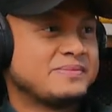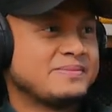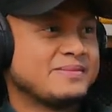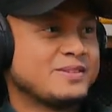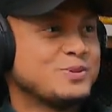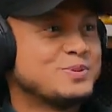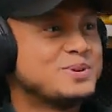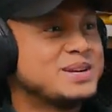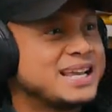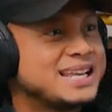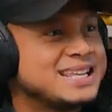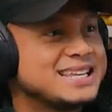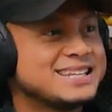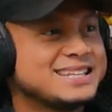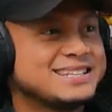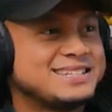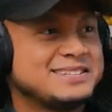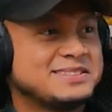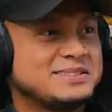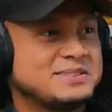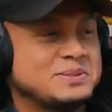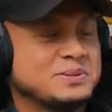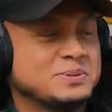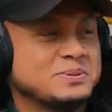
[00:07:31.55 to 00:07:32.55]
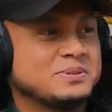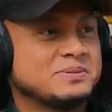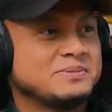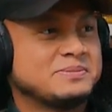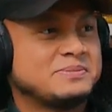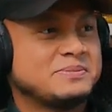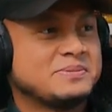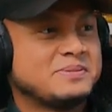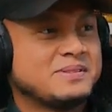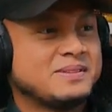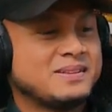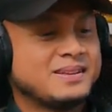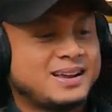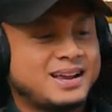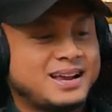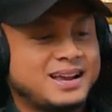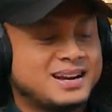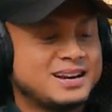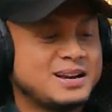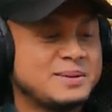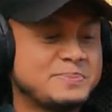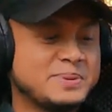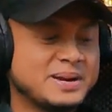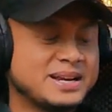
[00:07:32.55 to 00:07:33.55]
Iya. Uniknya di situ. Oh,
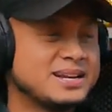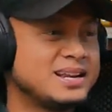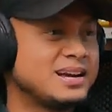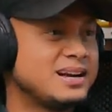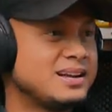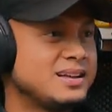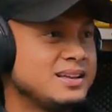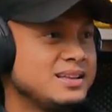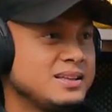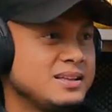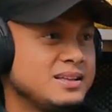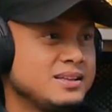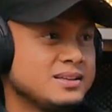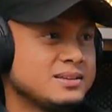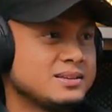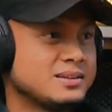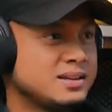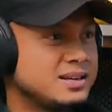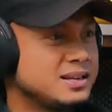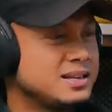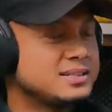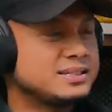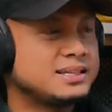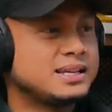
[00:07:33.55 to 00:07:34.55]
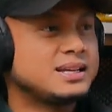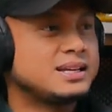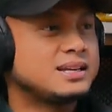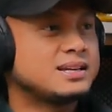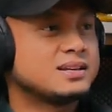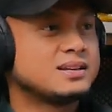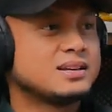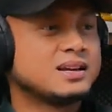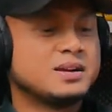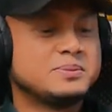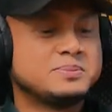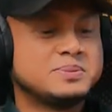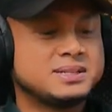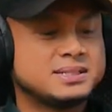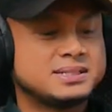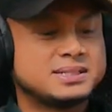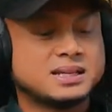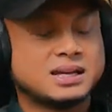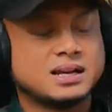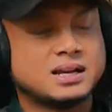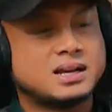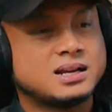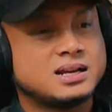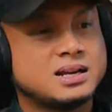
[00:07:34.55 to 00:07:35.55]
karena, karena beda second ya. Karena second nggak bisa
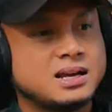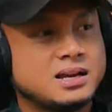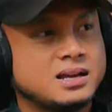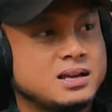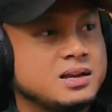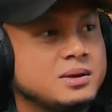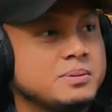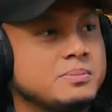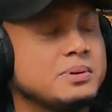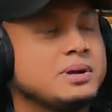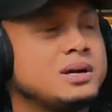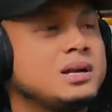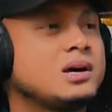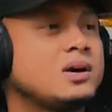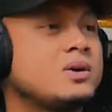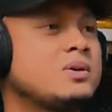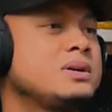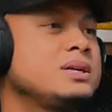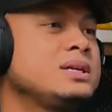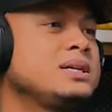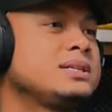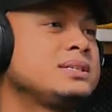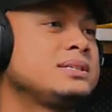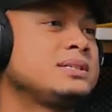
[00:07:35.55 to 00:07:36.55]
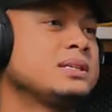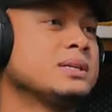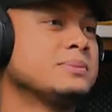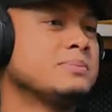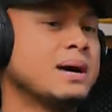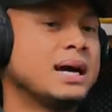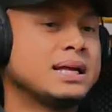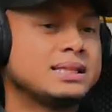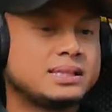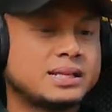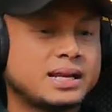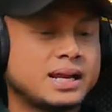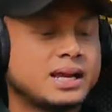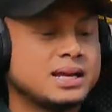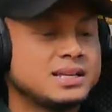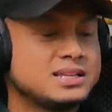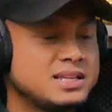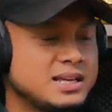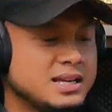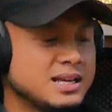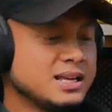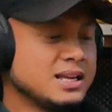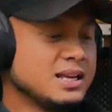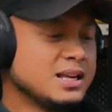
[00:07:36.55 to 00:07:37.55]
kondisi. karena beda kondisi. Baterai
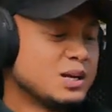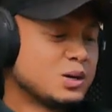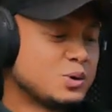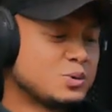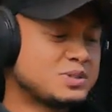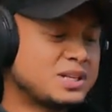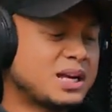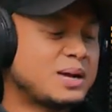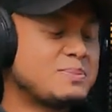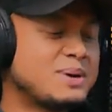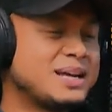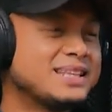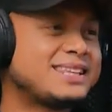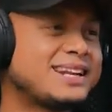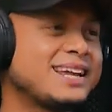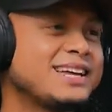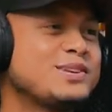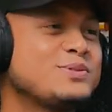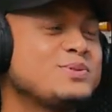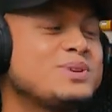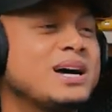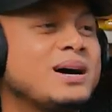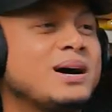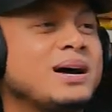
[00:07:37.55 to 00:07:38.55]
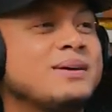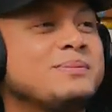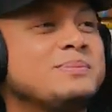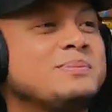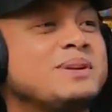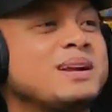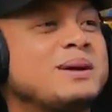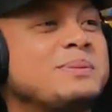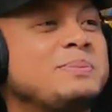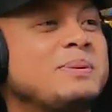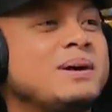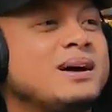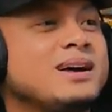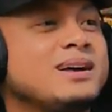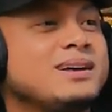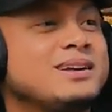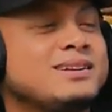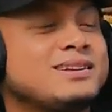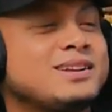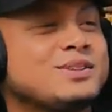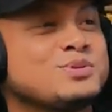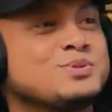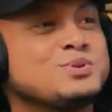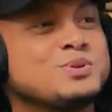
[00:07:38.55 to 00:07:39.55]
aja rusak baterai aja udah
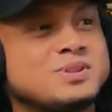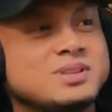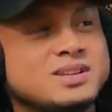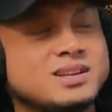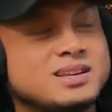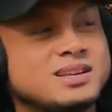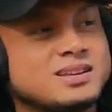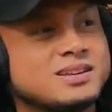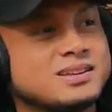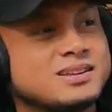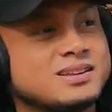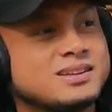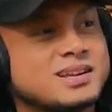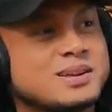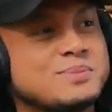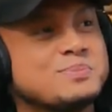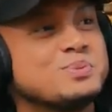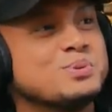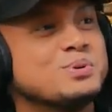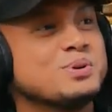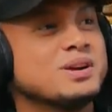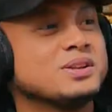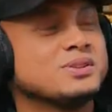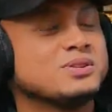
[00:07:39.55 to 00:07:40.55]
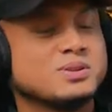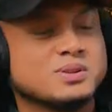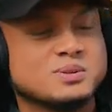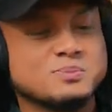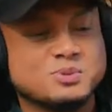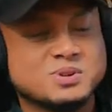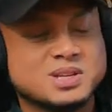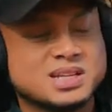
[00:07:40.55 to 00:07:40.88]
berapa ratus ah. juta, ribu gitu.